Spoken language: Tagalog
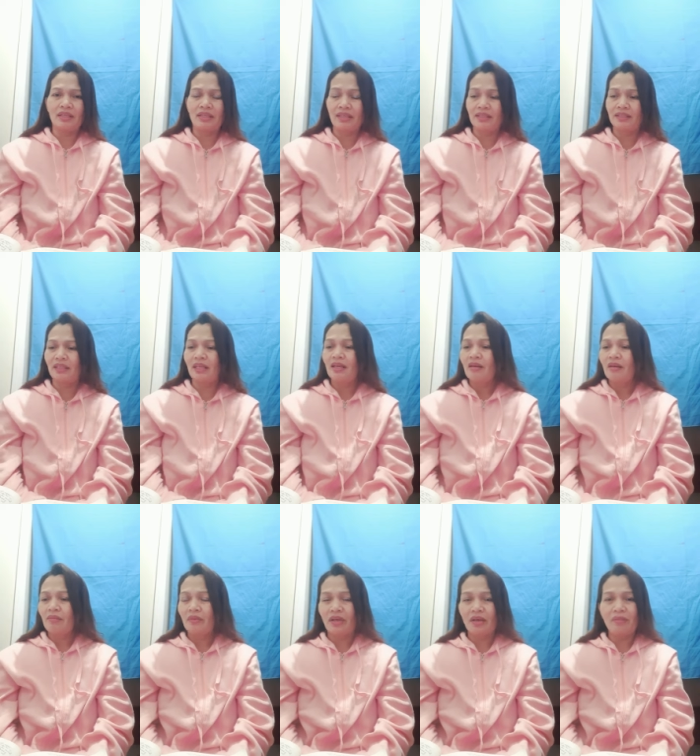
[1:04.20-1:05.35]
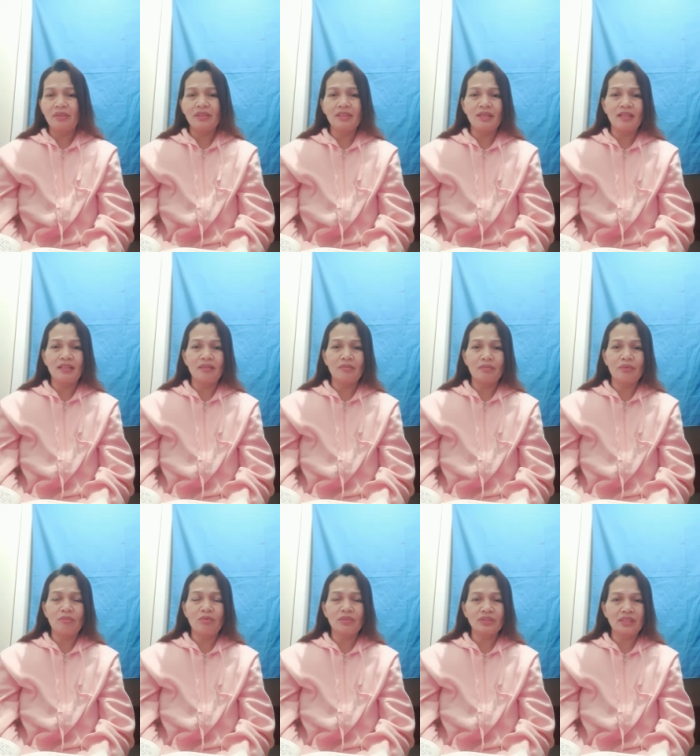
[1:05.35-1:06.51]
Yes, mga kapatid, atin pong
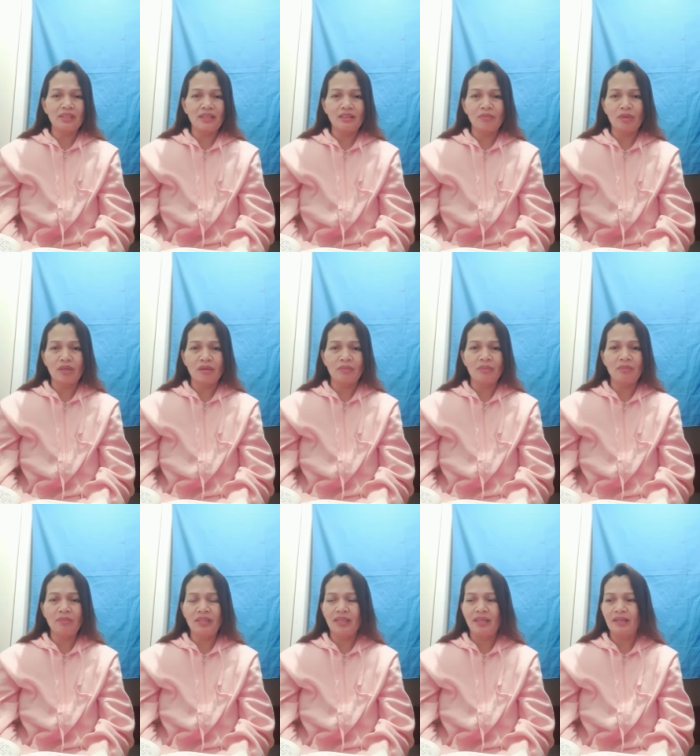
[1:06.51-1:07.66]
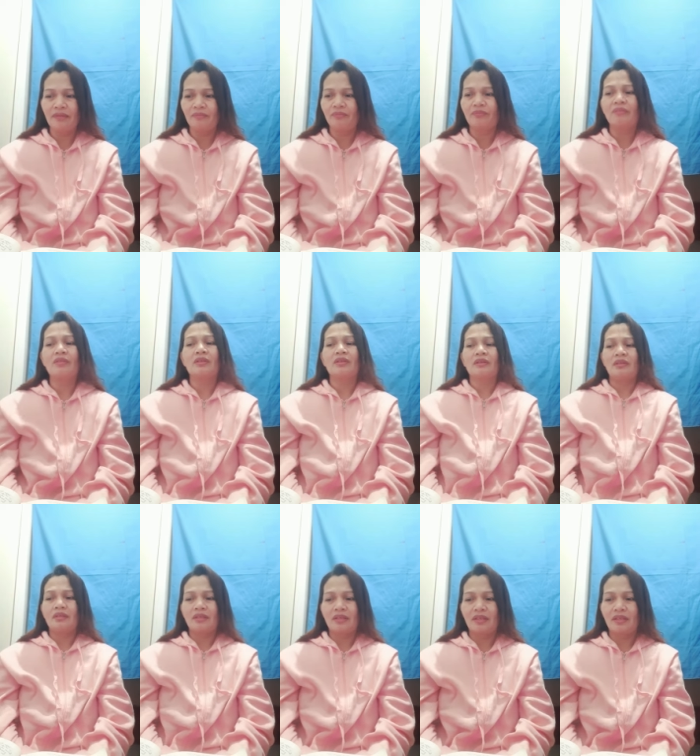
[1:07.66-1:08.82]
buksan na ating mga Biblia.
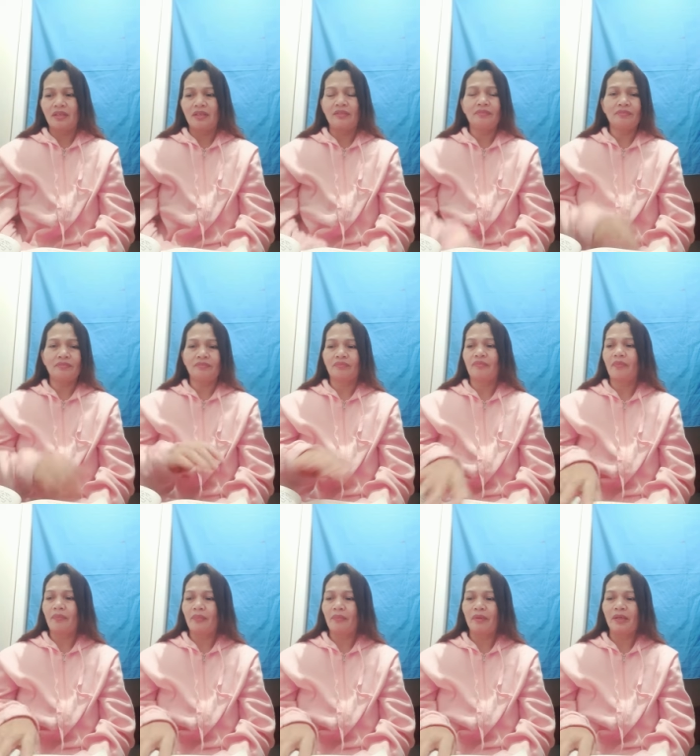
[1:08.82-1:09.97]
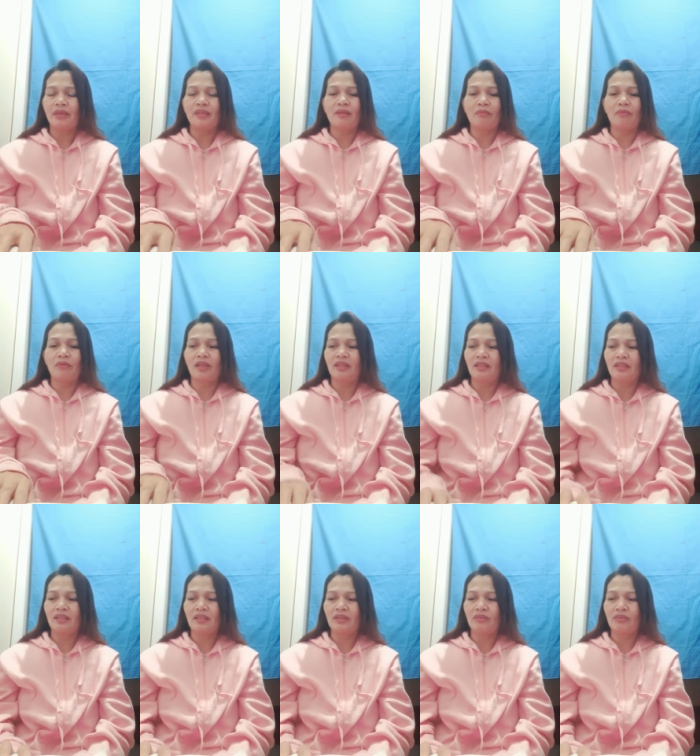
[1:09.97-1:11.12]
Uh, makikita po natin
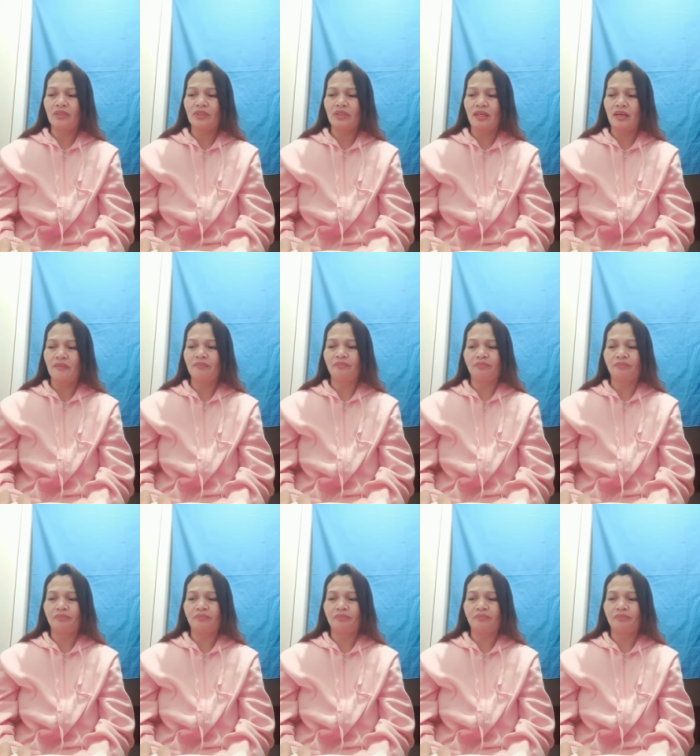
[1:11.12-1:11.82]
dito sa